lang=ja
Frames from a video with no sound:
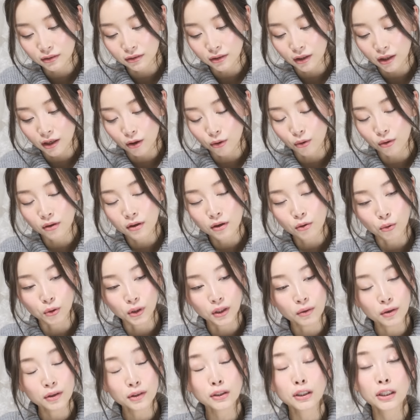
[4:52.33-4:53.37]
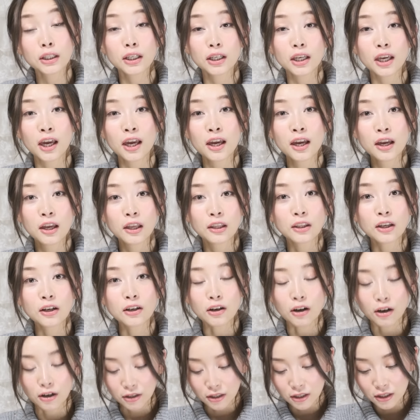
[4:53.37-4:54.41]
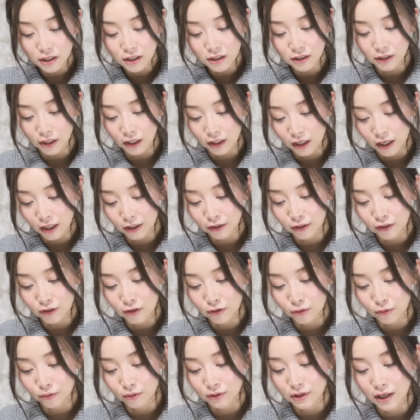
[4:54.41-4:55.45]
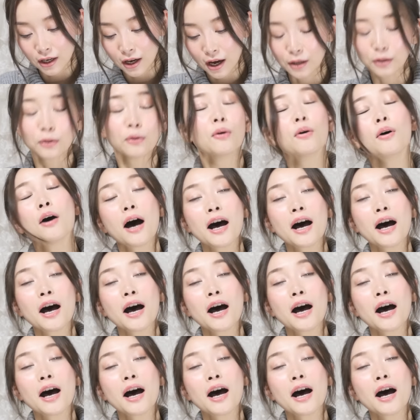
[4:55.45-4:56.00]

たらこだわっただけなんかいいんだなっていうのをねあの